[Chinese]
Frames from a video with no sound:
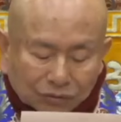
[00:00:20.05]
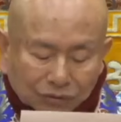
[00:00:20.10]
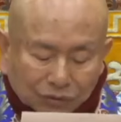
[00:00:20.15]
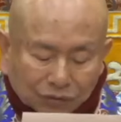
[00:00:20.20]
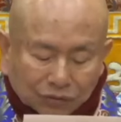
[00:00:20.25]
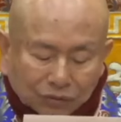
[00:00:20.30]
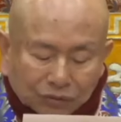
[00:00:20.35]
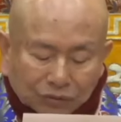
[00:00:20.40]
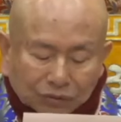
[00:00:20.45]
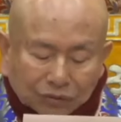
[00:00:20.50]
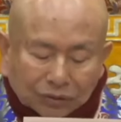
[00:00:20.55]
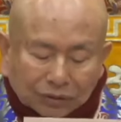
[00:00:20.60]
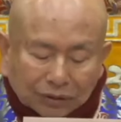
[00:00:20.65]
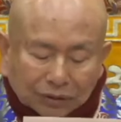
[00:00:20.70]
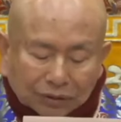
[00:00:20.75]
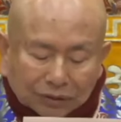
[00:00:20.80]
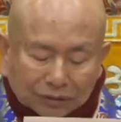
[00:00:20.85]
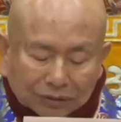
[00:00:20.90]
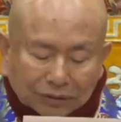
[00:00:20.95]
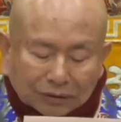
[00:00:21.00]
具
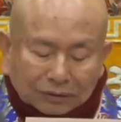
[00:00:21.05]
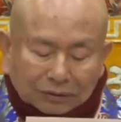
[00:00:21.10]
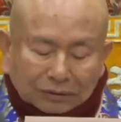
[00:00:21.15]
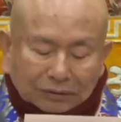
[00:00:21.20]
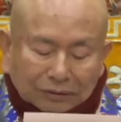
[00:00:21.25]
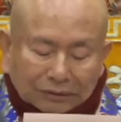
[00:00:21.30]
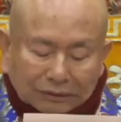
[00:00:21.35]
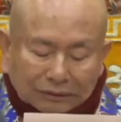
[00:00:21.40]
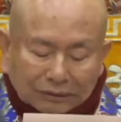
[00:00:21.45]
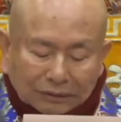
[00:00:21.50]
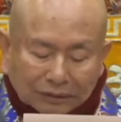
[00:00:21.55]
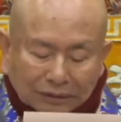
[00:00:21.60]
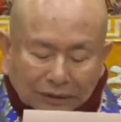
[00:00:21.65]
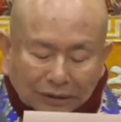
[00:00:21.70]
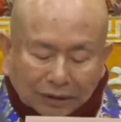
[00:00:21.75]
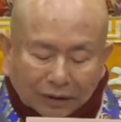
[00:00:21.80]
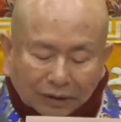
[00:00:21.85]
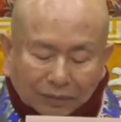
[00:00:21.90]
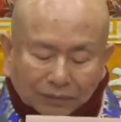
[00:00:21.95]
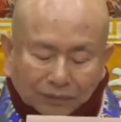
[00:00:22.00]
德的
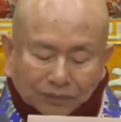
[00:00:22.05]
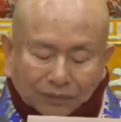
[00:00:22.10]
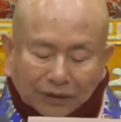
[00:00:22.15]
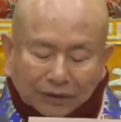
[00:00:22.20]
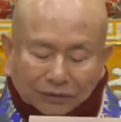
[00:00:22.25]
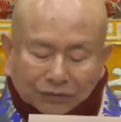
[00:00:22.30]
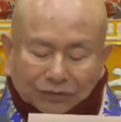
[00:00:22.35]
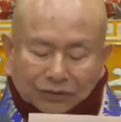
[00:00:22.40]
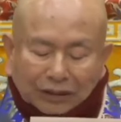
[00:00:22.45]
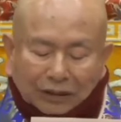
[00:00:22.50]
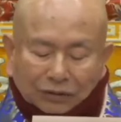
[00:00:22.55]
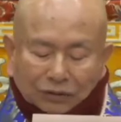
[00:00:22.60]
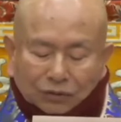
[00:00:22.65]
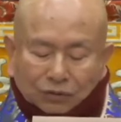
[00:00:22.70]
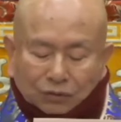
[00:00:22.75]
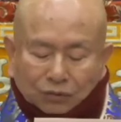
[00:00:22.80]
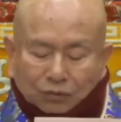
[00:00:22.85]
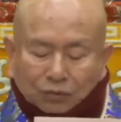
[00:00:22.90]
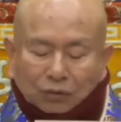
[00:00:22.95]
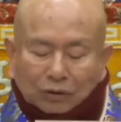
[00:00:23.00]
根本上
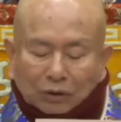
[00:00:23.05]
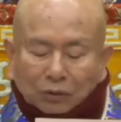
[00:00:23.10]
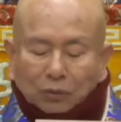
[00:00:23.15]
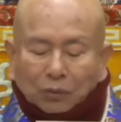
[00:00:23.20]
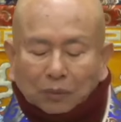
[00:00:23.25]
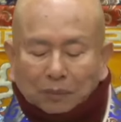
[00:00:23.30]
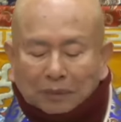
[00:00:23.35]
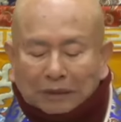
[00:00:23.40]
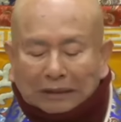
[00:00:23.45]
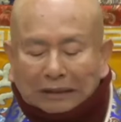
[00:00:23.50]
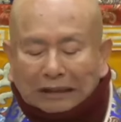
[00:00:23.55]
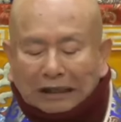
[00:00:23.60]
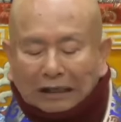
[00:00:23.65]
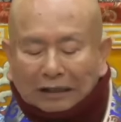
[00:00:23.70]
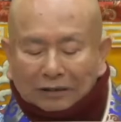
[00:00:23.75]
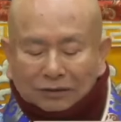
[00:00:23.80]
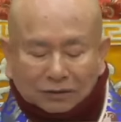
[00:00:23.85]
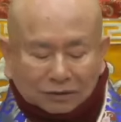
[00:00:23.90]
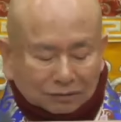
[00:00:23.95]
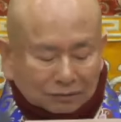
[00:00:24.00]
是为我们
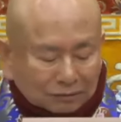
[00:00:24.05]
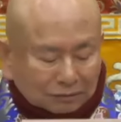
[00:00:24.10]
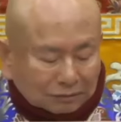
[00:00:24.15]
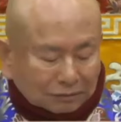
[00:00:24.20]
开示，